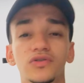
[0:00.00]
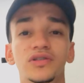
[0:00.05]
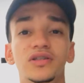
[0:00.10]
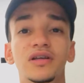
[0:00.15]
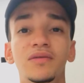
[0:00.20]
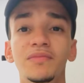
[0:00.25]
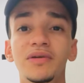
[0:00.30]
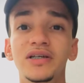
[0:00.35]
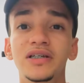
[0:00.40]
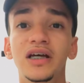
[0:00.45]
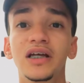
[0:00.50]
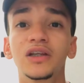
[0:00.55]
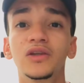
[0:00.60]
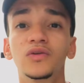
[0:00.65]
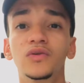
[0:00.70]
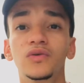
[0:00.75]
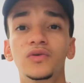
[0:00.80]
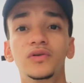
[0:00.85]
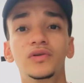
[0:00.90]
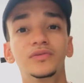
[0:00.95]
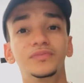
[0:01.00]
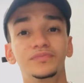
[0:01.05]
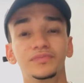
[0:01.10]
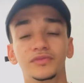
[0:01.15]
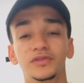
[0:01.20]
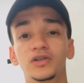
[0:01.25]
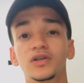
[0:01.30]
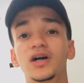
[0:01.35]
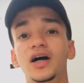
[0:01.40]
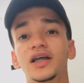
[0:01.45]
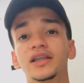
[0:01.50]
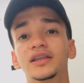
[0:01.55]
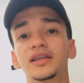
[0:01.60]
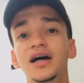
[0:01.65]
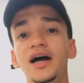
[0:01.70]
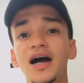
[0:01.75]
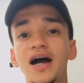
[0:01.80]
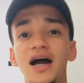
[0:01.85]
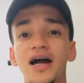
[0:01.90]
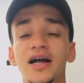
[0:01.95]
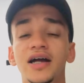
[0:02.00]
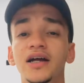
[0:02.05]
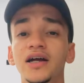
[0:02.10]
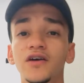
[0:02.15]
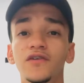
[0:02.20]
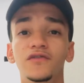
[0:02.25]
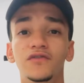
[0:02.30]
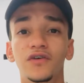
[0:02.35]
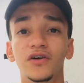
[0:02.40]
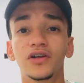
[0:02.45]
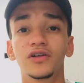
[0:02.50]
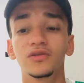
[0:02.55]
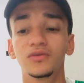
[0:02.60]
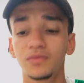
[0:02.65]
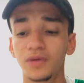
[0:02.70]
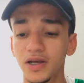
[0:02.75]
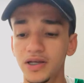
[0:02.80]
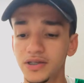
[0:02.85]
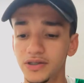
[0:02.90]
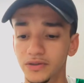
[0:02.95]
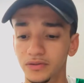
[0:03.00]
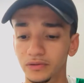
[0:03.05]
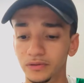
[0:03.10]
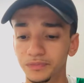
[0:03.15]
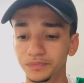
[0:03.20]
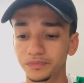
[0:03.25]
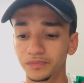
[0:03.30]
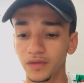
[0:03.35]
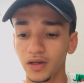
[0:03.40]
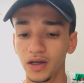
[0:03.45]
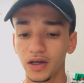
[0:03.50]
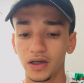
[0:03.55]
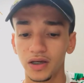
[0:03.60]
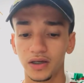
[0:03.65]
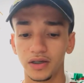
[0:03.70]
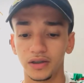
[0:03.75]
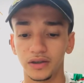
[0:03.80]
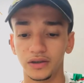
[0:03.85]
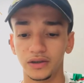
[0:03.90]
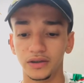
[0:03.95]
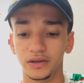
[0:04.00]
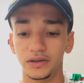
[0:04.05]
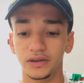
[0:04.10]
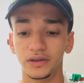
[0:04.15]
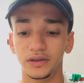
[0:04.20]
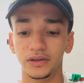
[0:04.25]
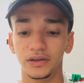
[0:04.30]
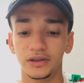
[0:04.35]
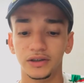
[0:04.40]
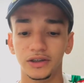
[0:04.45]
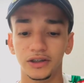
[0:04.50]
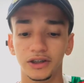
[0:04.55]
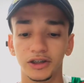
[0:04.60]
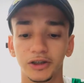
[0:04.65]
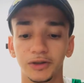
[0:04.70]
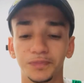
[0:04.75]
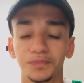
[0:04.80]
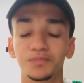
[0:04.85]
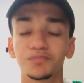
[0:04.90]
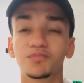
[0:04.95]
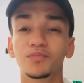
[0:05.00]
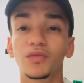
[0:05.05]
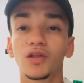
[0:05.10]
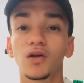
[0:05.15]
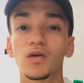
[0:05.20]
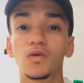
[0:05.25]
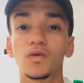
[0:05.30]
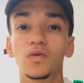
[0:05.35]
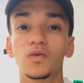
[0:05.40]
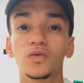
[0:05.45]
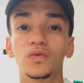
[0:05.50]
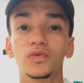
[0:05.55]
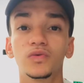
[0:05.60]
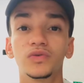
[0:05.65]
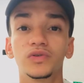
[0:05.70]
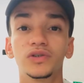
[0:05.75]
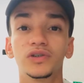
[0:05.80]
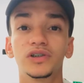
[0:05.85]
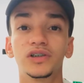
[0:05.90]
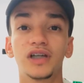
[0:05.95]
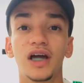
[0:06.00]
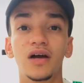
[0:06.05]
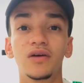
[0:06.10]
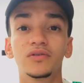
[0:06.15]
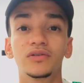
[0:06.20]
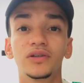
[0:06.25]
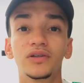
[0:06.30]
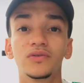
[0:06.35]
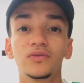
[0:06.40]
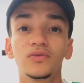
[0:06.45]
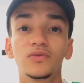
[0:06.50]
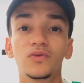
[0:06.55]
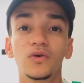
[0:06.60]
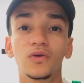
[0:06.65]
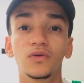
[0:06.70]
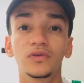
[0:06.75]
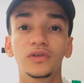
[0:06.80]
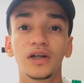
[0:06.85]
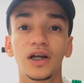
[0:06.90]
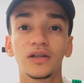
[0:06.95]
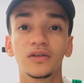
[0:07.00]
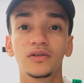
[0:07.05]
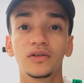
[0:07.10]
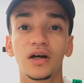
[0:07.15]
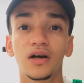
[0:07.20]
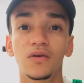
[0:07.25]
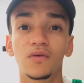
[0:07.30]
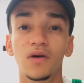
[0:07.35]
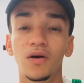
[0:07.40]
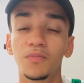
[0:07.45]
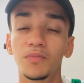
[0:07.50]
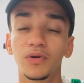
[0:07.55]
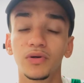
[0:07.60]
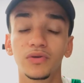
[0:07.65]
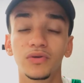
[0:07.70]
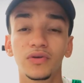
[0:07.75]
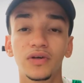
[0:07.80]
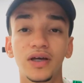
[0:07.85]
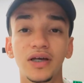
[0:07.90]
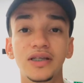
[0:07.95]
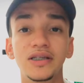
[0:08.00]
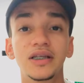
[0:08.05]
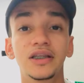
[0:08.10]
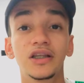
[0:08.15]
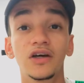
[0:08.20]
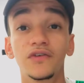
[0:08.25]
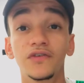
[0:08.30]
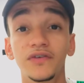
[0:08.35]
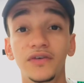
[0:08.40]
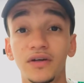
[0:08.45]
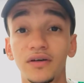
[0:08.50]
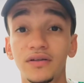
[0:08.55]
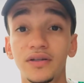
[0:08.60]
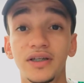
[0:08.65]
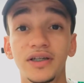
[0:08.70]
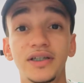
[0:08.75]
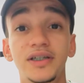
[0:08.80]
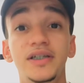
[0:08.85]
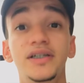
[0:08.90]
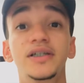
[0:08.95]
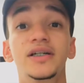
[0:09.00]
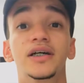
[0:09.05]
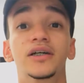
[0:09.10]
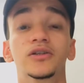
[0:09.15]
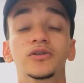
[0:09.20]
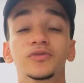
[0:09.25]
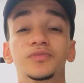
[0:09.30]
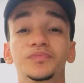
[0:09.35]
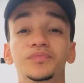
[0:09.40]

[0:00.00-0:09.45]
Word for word: Também já estou no Catar, fora do Brasil. E o Thiago tem um contrato da a Portuguesa até o final deste ano.